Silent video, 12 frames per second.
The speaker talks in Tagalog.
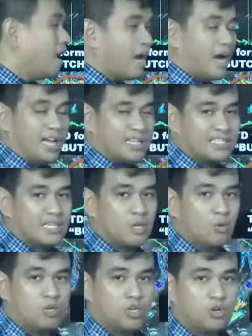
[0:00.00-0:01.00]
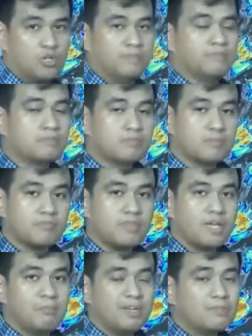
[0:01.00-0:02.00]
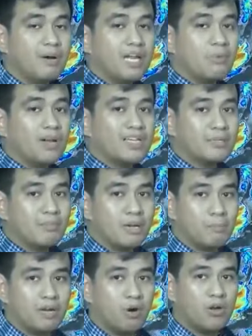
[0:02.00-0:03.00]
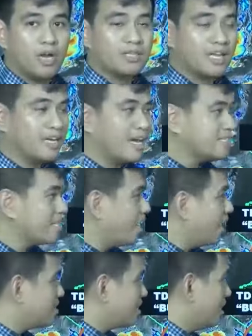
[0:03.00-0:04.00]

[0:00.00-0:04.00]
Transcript: at sa La Union. Mas maaliwala sa man panahon na ating inaasahan sa